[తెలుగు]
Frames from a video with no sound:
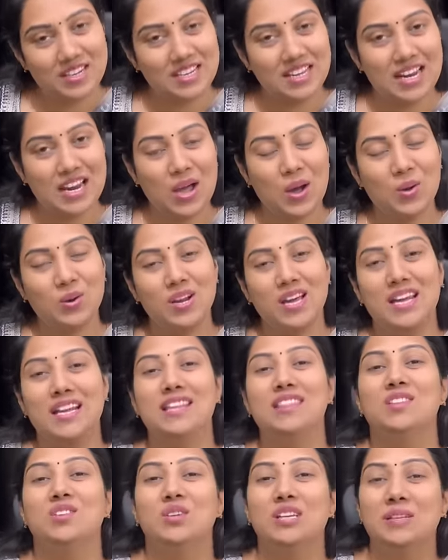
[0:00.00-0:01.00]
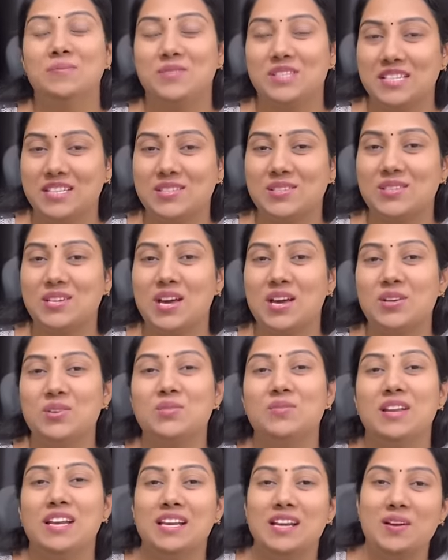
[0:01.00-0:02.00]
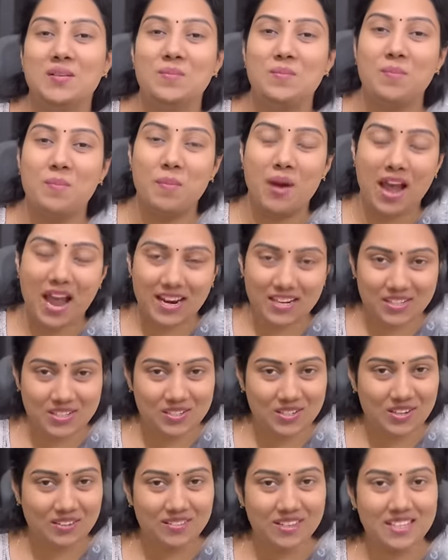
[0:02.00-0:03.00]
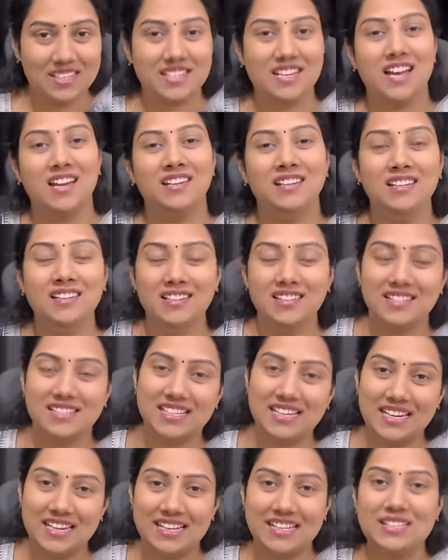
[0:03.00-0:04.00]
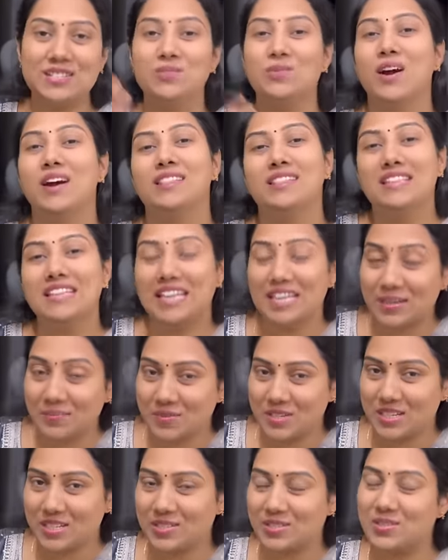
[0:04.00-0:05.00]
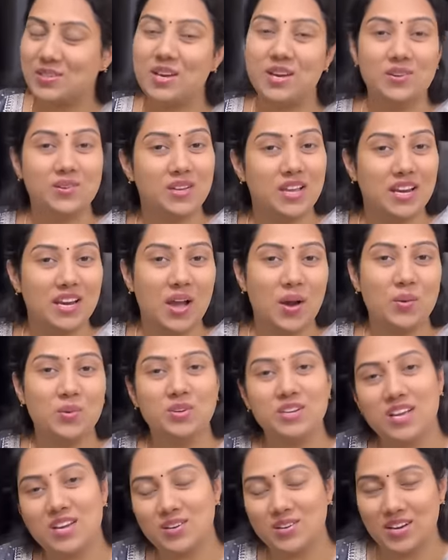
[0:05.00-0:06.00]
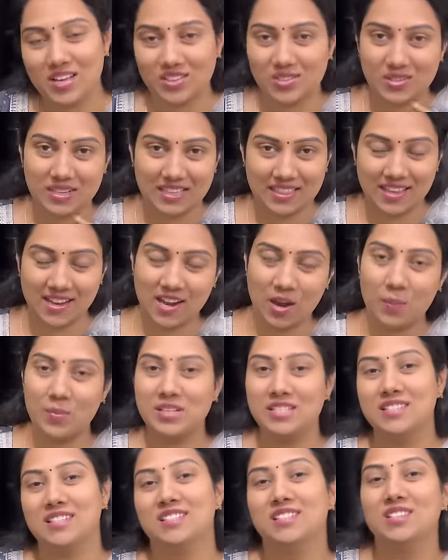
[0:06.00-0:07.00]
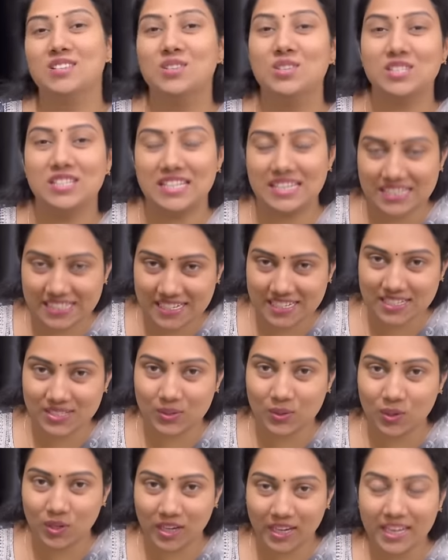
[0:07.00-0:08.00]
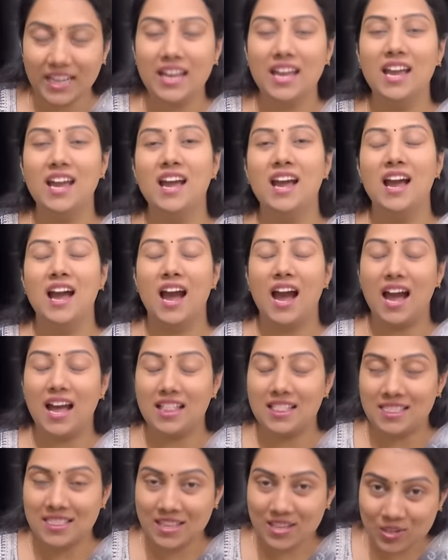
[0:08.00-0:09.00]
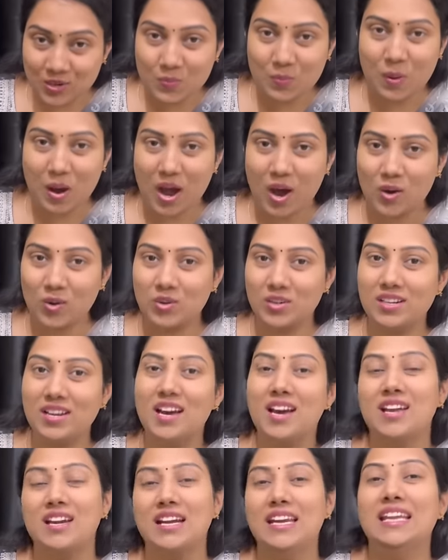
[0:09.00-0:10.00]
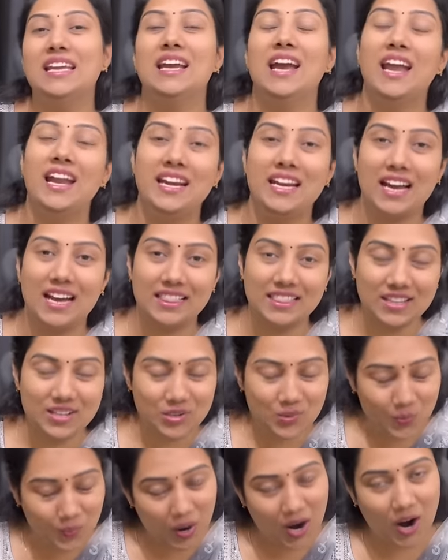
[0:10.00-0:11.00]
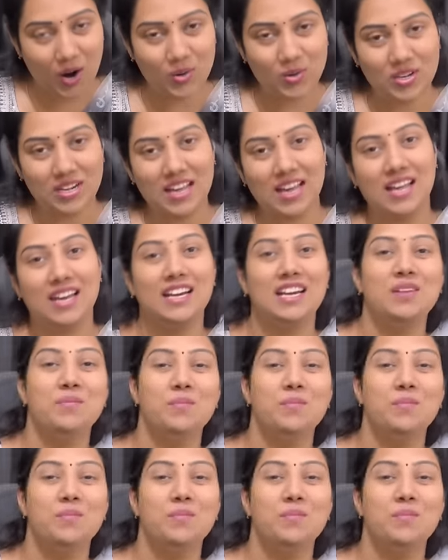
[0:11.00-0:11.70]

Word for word: ఎలా ఉన్నారు అందరూ ఏం చేస్తున్నారు వెల్కమ్ బ్యాక్ టు అవర్ ఛానల్ షీ స్వాతి ఏం చేస్తున్నారు ఎలా ఉన్నారో నాతో కింద కమెంట్ సెక్షన్లో షేర్ చేసుకోండి అందరూ బాగున్నారని అండ్ అందరూ బాగుండాలని